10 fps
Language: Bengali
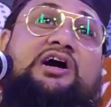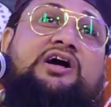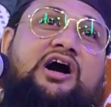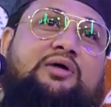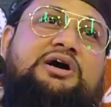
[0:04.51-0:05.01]
का
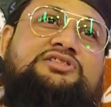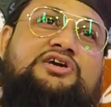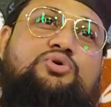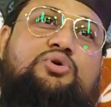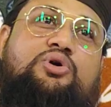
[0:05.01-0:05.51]
काबा
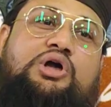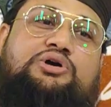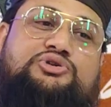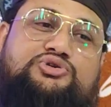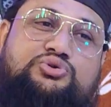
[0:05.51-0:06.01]
দেখো
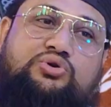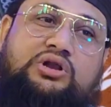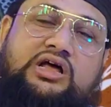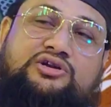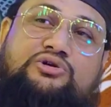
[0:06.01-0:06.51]

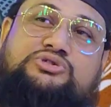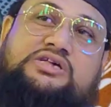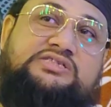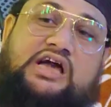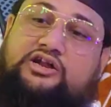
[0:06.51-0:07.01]
রসুল্লাহ
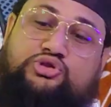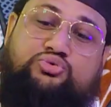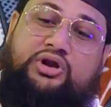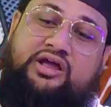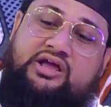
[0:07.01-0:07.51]
রওজা জিয়ারত
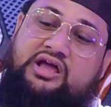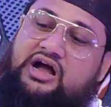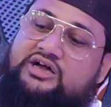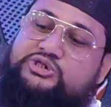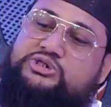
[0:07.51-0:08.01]
করে
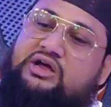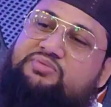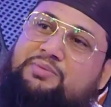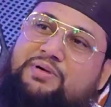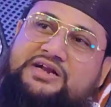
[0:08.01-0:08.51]
হাজি
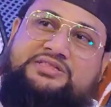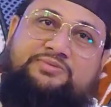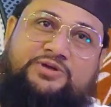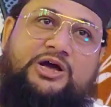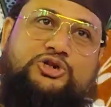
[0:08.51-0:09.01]
সাহেবরা বাড়িতে
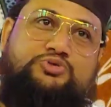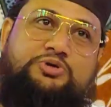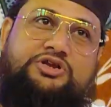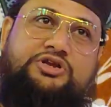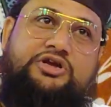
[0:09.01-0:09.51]
ফিরে
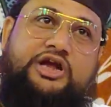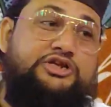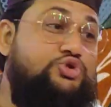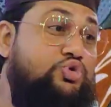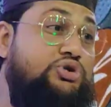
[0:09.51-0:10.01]
আসবে
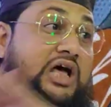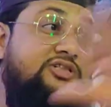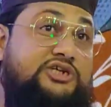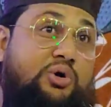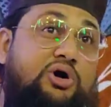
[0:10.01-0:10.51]
এই টোটাল
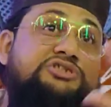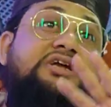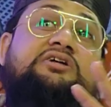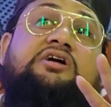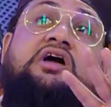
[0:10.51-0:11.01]
যে
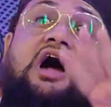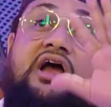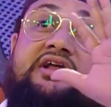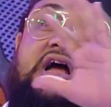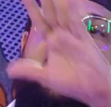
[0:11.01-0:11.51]
হজের
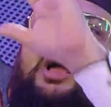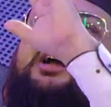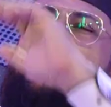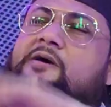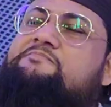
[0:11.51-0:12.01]
আর কান
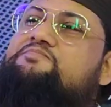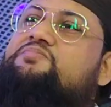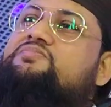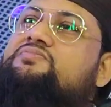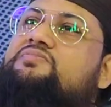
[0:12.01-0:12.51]
হাকাম
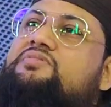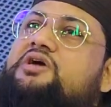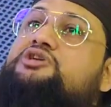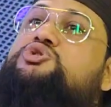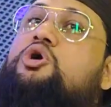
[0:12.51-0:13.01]

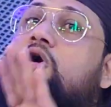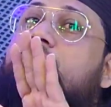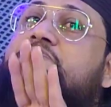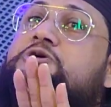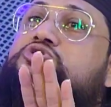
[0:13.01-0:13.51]
এই সব
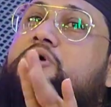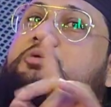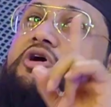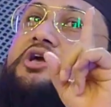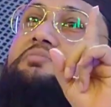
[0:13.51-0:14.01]
কিছু
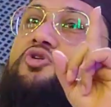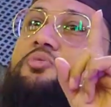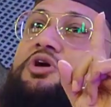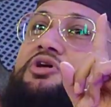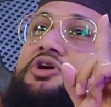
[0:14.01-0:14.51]
ইব্রাহিম
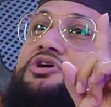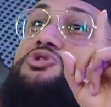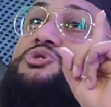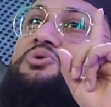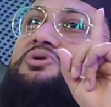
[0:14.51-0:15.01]
নবীর
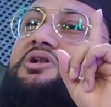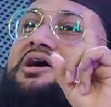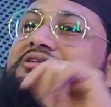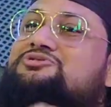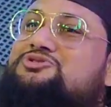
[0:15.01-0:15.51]
সুন্না
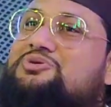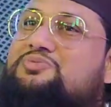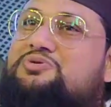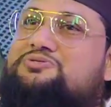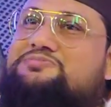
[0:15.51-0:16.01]
জোরে
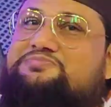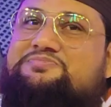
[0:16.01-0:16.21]
বলুন